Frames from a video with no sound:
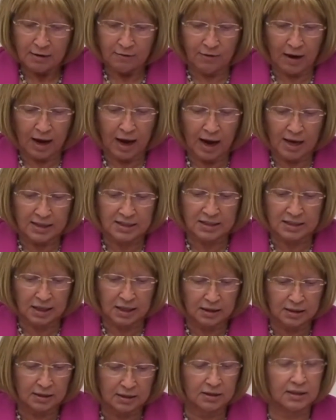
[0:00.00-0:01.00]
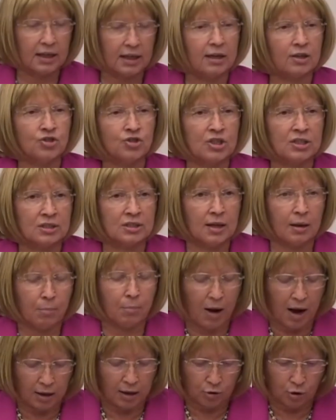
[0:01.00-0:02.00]
ve hastalığın
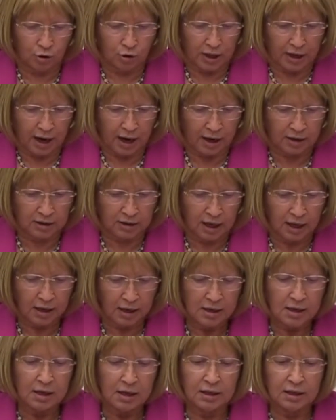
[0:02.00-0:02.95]
derecesine bağlı olarak da